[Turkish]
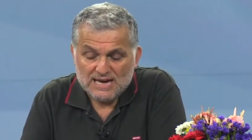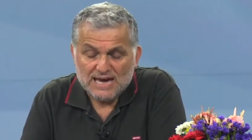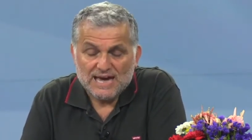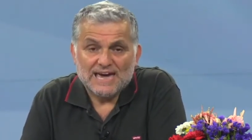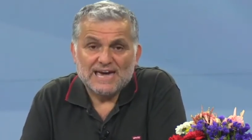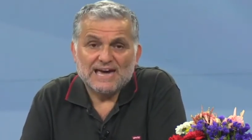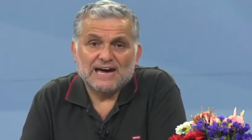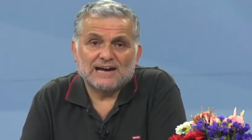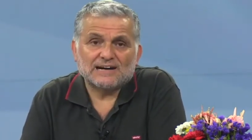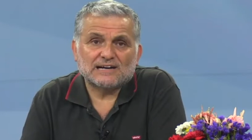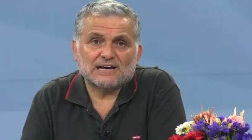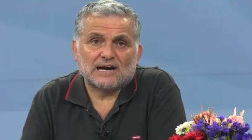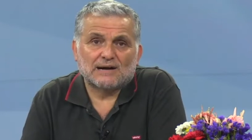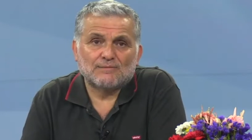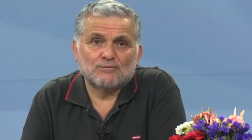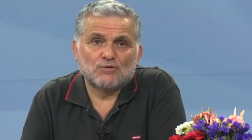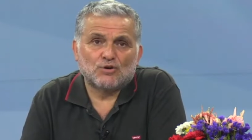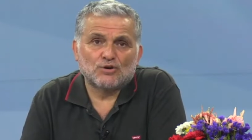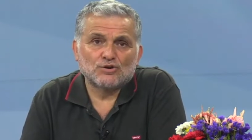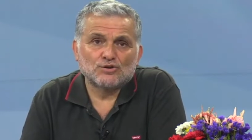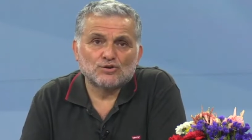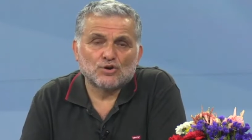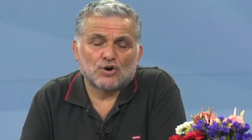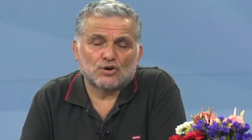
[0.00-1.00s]
eğer
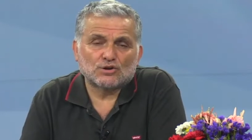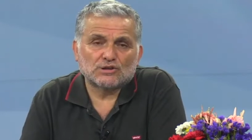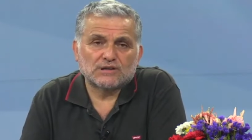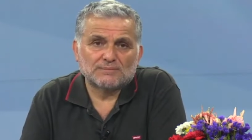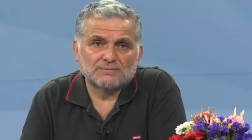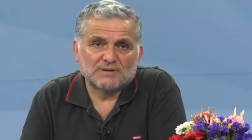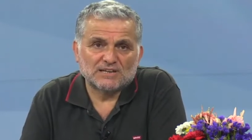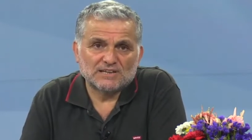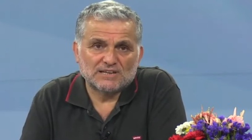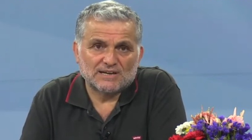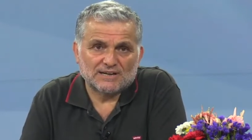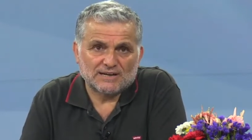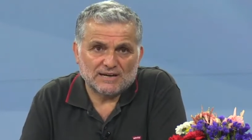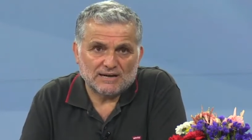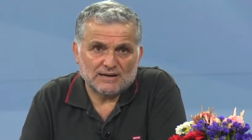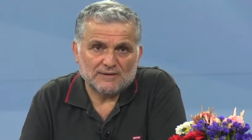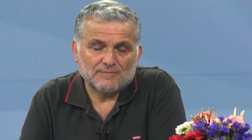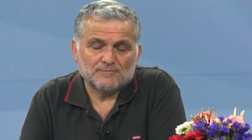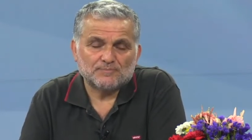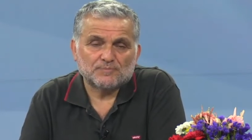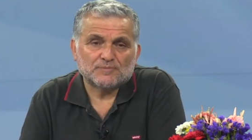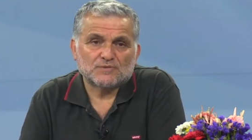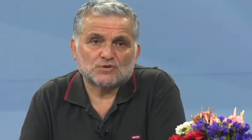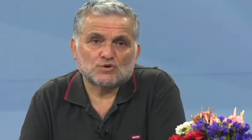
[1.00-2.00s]
kamuoyu yoklamaları
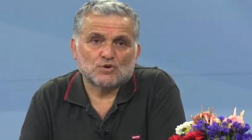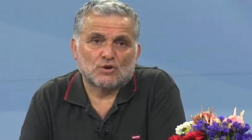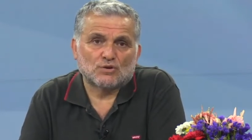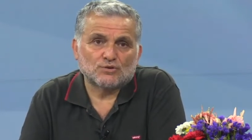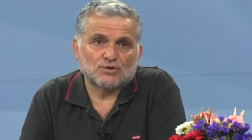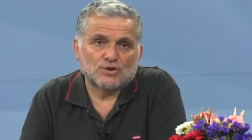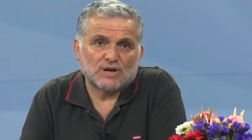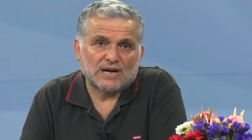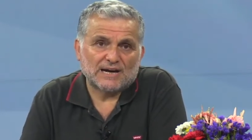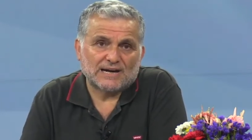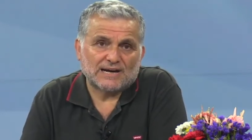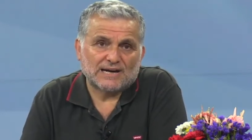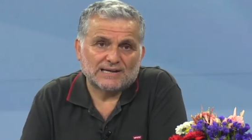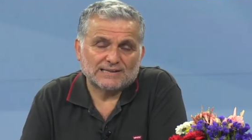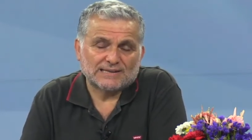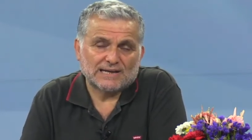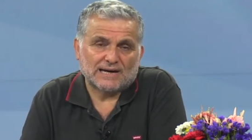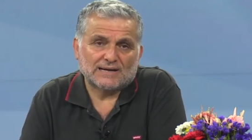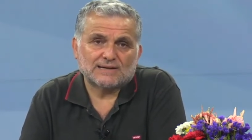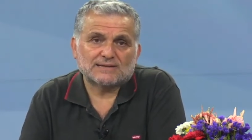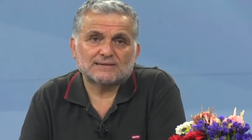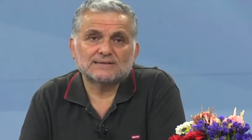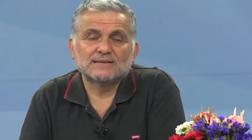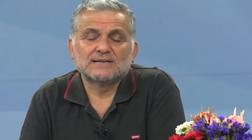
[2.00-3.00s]
son güne
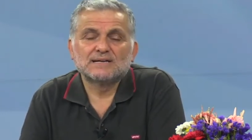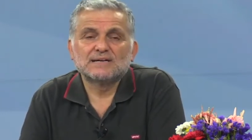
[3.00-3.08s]
kadar